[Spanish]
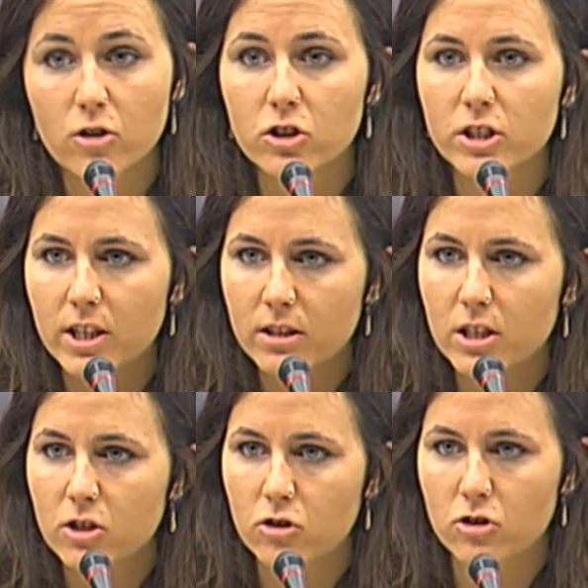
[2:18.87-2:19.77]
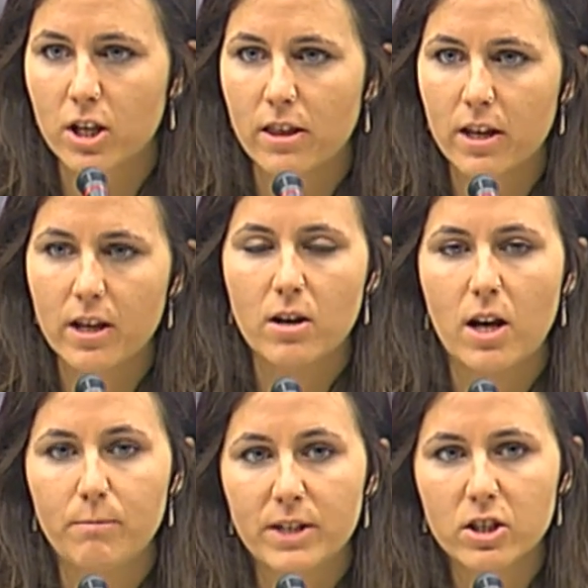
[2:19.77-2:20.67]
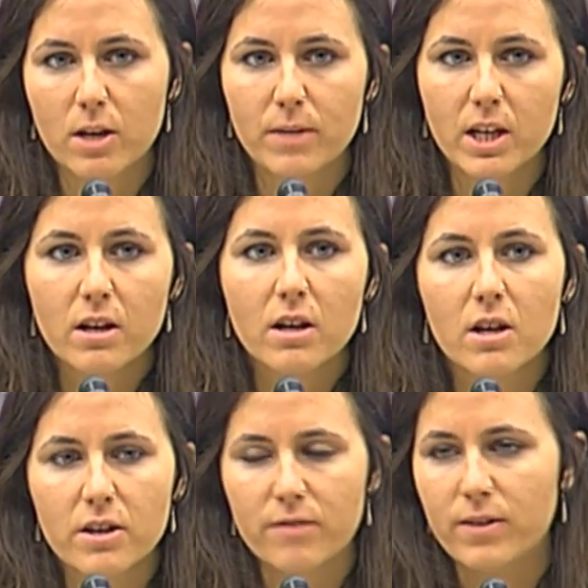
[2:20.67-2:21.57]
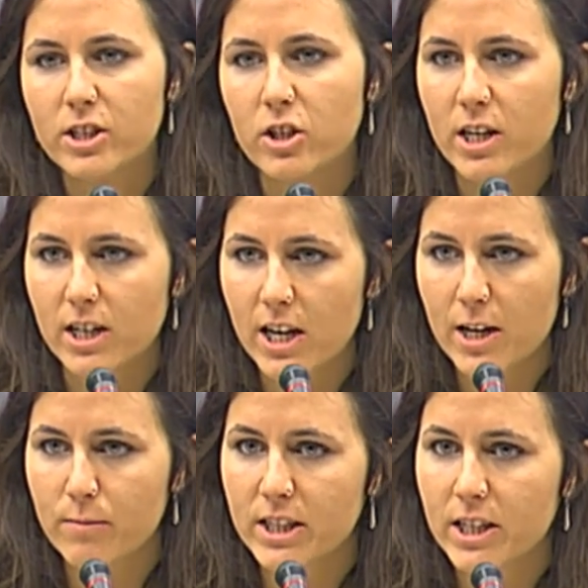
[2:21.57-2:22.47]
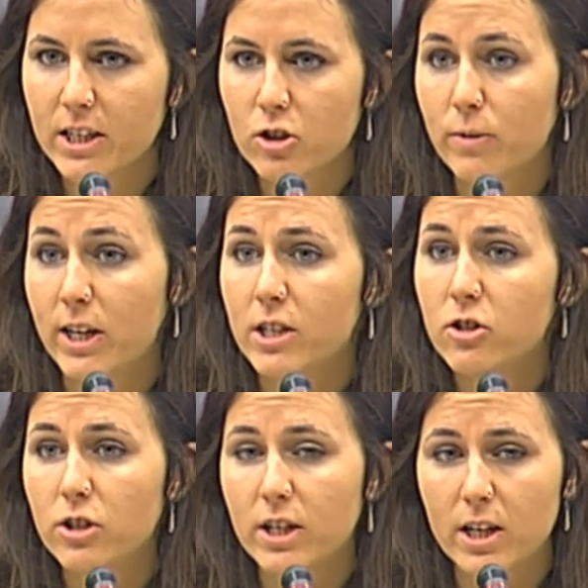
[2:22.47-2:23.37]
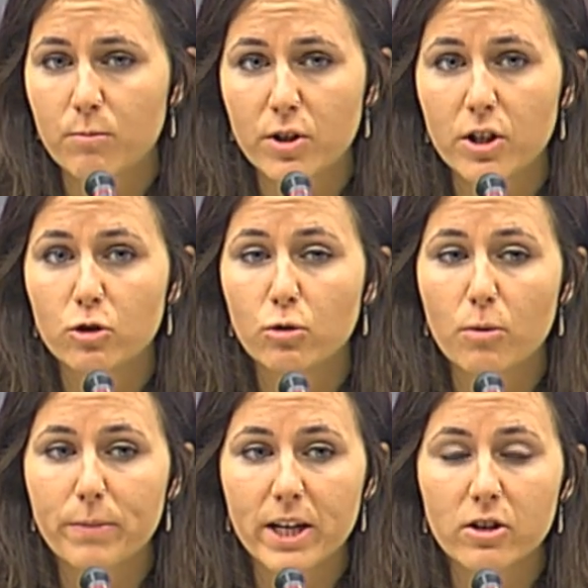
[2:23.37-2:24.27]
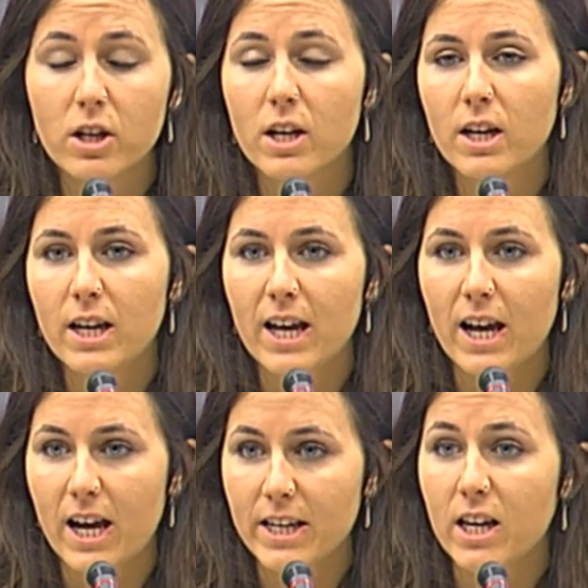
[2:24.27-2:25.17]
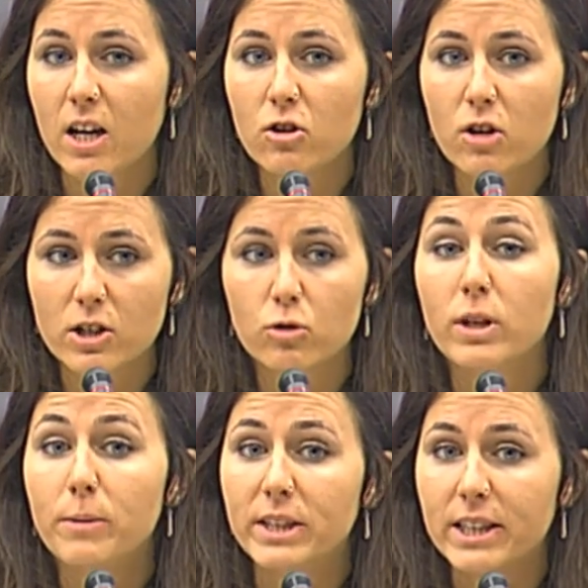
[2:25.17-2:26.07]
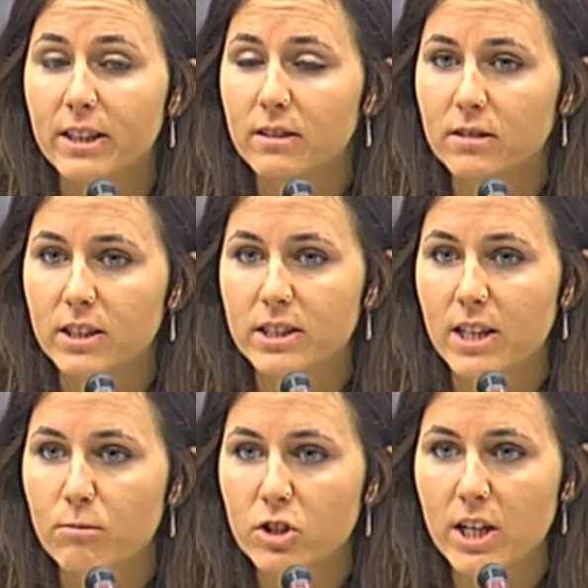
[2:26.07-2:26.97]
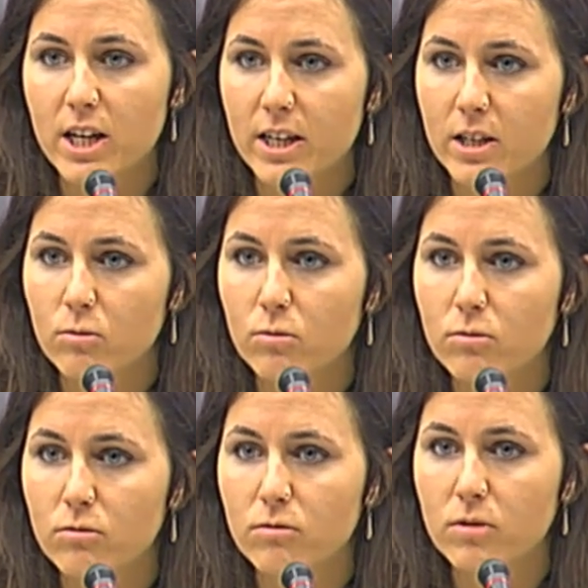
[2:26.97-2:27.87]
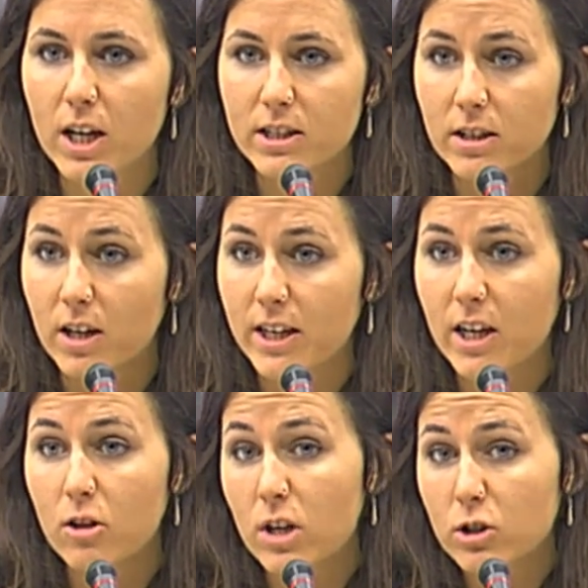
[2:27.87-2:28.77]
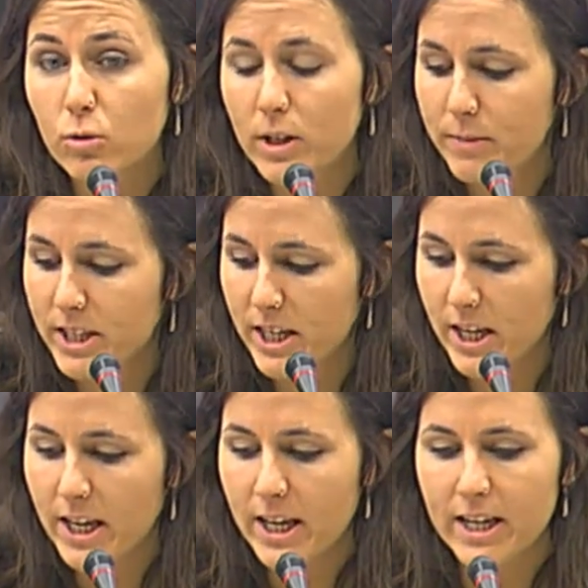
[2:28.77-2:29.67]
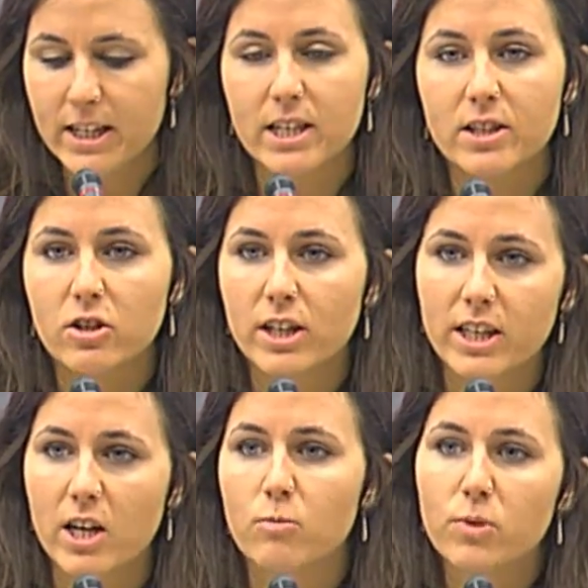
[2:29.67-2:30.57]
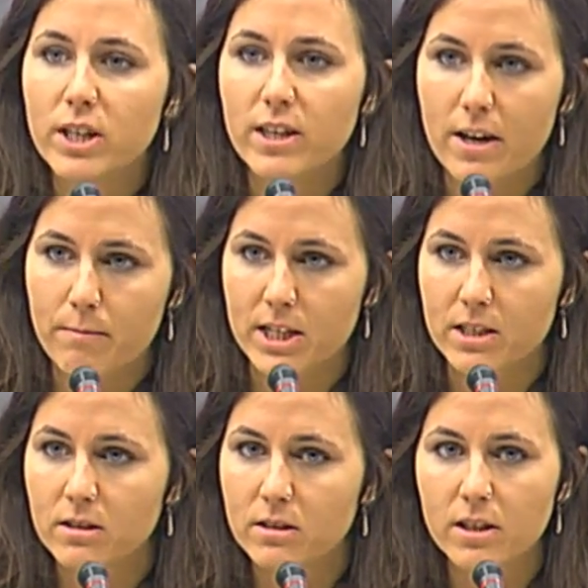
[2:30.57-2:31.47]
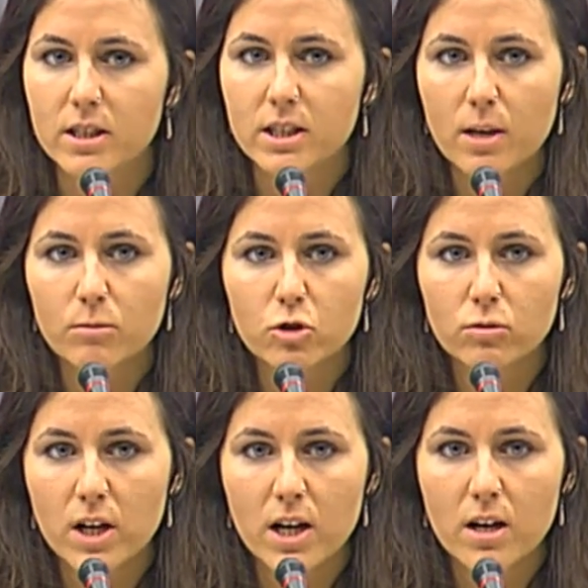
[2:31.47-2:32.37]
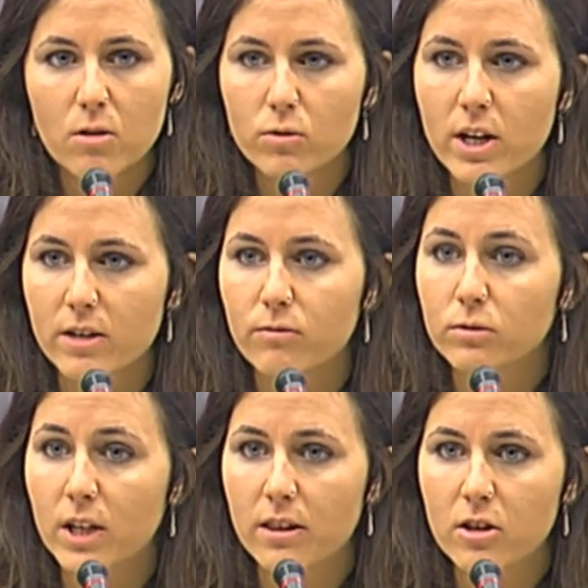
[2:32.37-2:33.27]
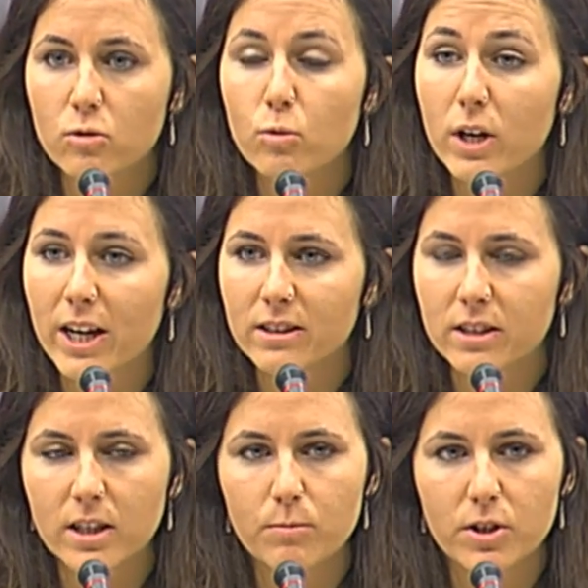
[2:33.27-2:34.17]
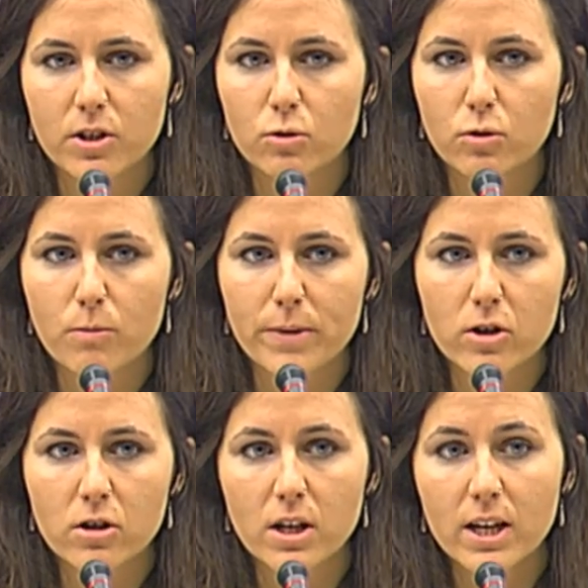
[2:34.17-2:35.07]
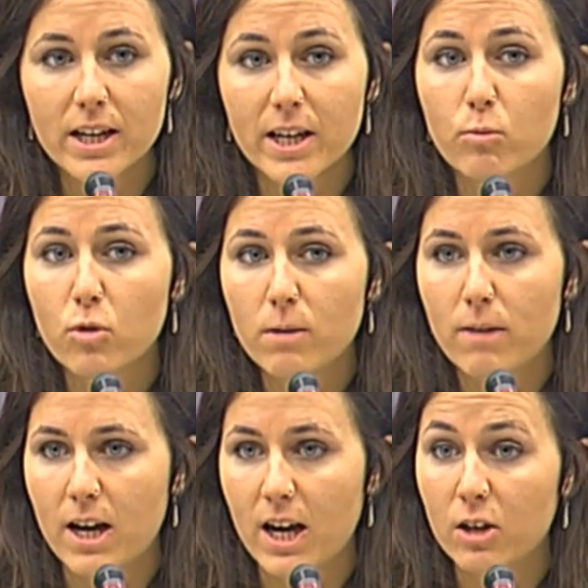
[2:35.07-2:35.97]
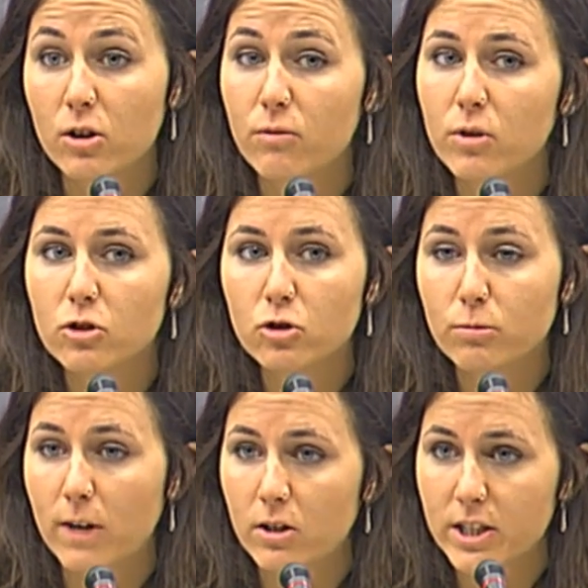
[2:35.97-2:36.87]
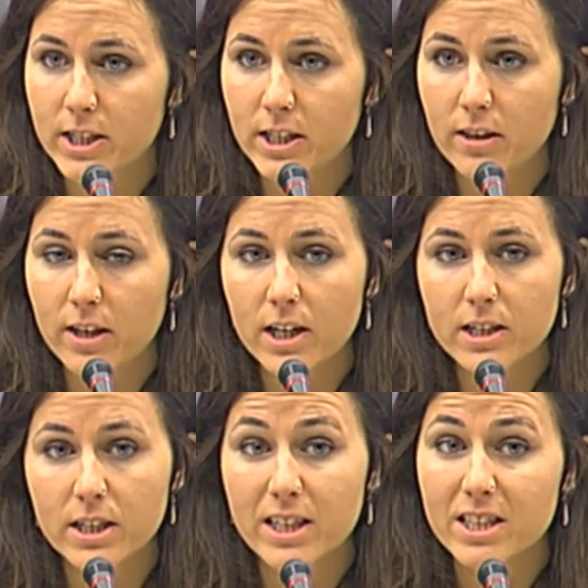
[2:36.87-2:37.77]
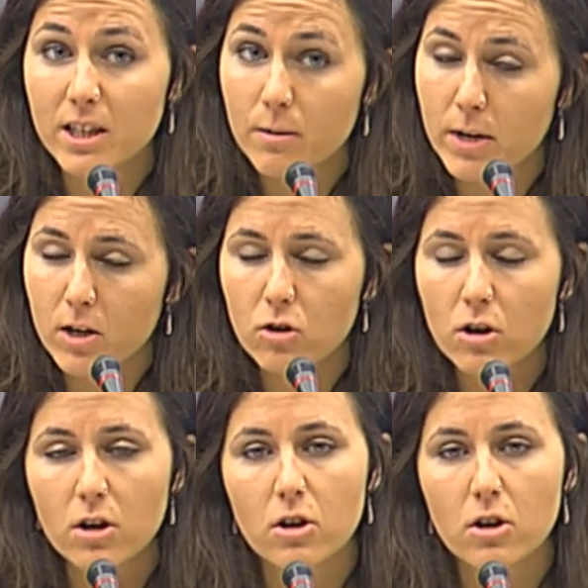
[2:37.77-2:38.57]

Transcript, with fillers: conscientes o nos hace, al menos a mí, reflexionar claramente sobre el hecho de que el proyecto europeo ha llegado a su límite estamos ya en un, ha llegado a su límite en el sentido de que ya no puede dar más. Necesitamos una, refundación urgente del proyecto europeo que vuelva a lo que fueron sus valores iniciales y que, sin embargo,